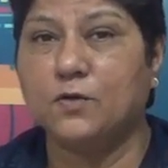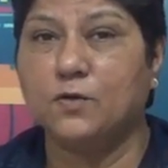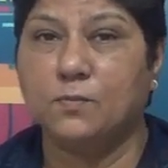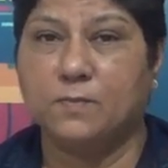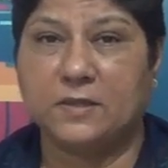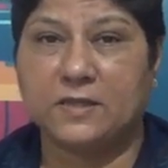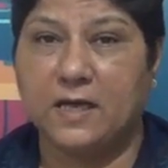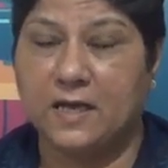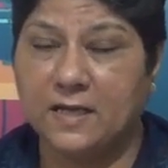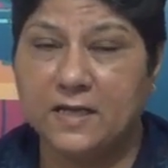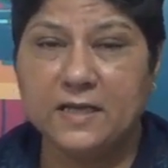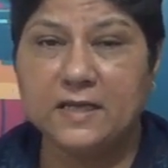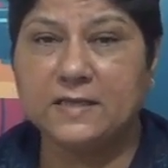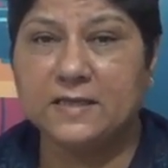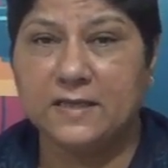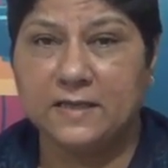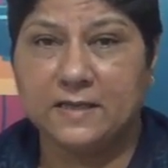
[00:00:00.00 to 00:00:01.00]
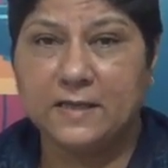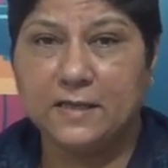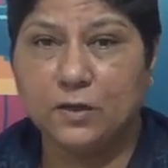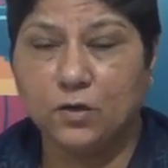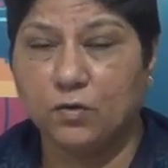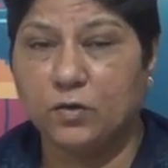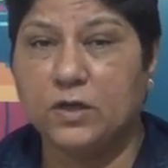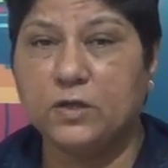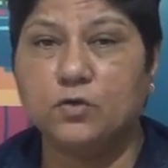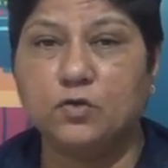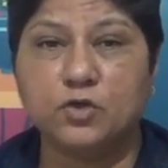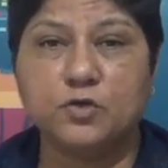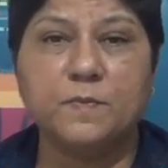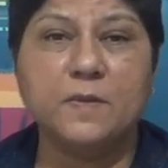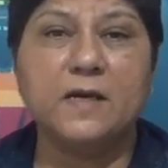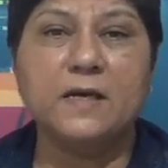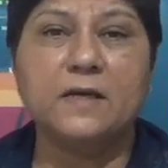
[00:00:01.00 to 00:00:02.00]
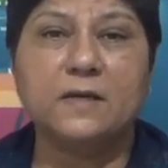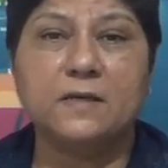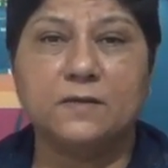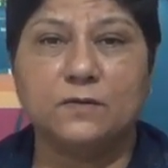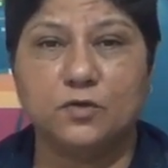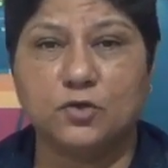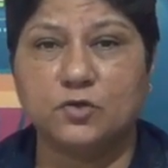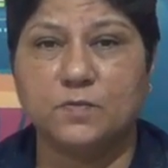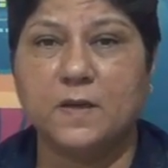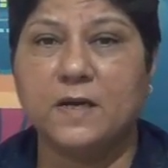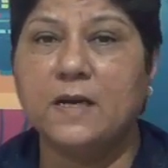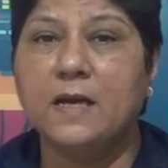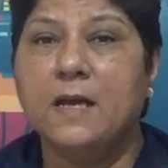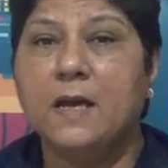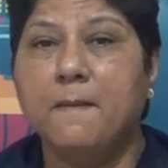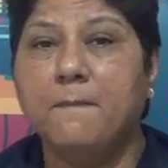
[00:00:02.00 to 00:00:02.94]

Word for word: तो बतानी ही थी क्योंकि दुश्मन दुश्मन